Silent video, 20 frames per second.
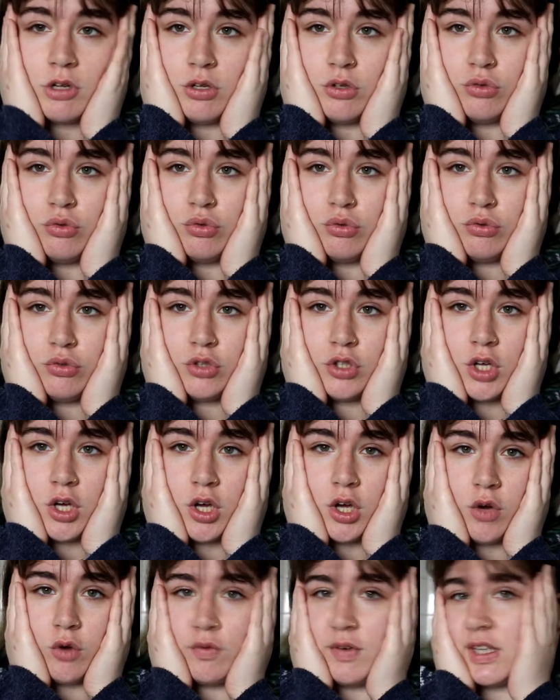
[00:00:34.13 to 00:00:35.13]
Donc
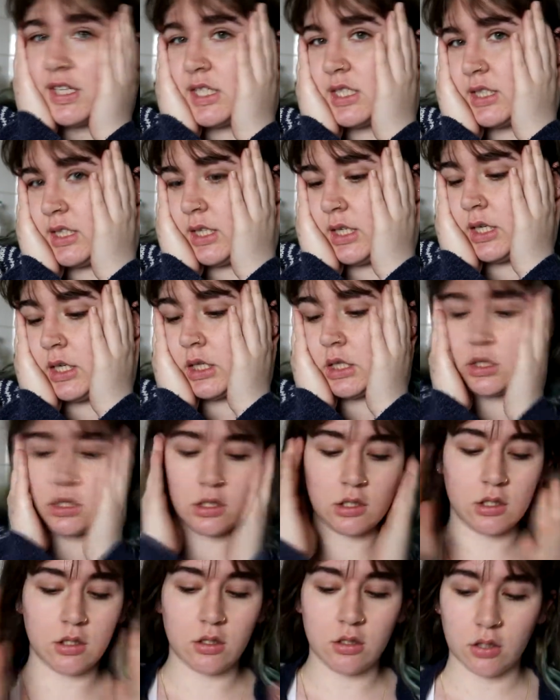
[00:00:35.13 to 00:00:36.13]
euh, on va tester
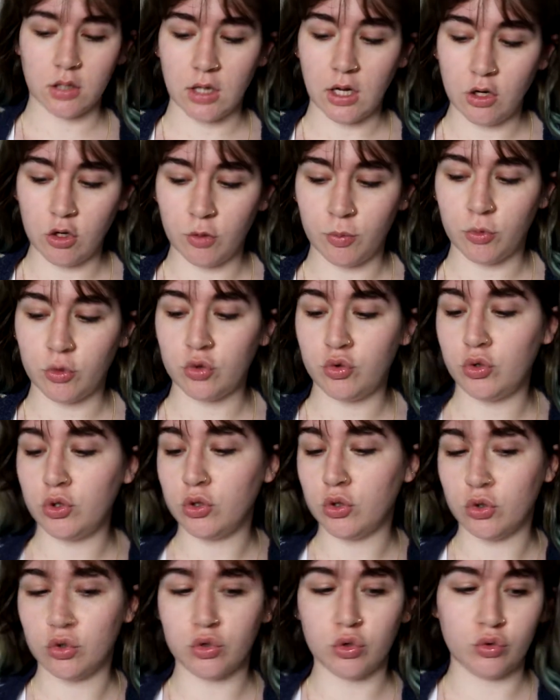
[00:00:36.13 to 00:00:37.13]
quelques produits
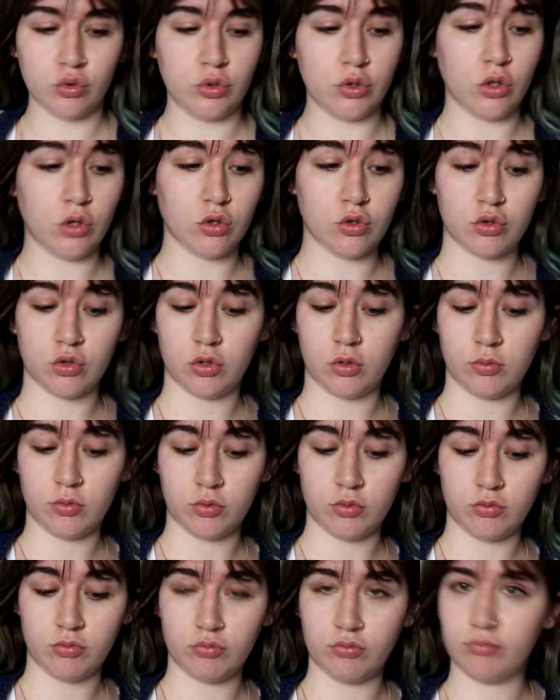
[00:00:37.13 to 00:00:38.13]
aujourd'hui
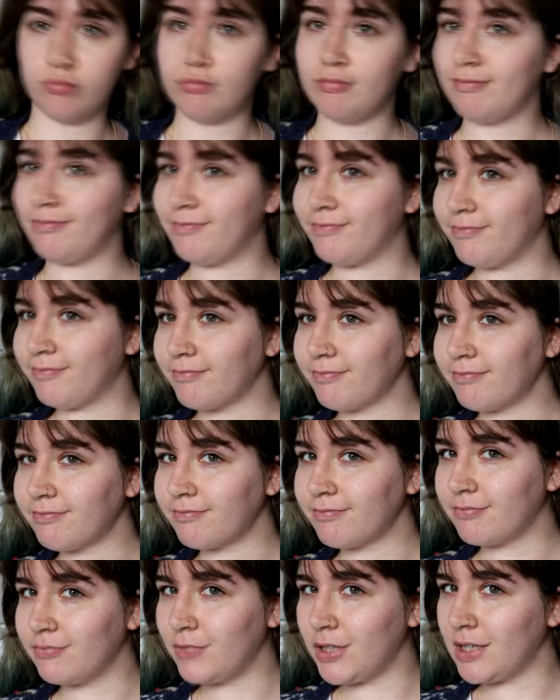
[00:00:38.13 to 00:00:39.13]
ensemble.
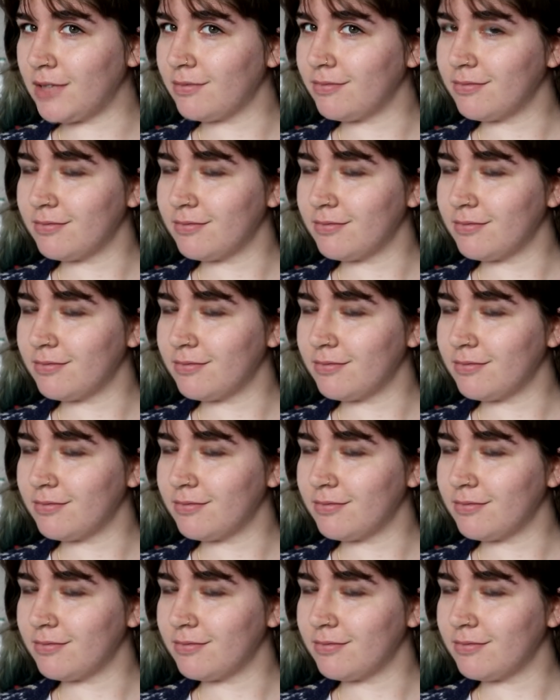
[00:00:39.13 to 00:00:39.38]
Voilà.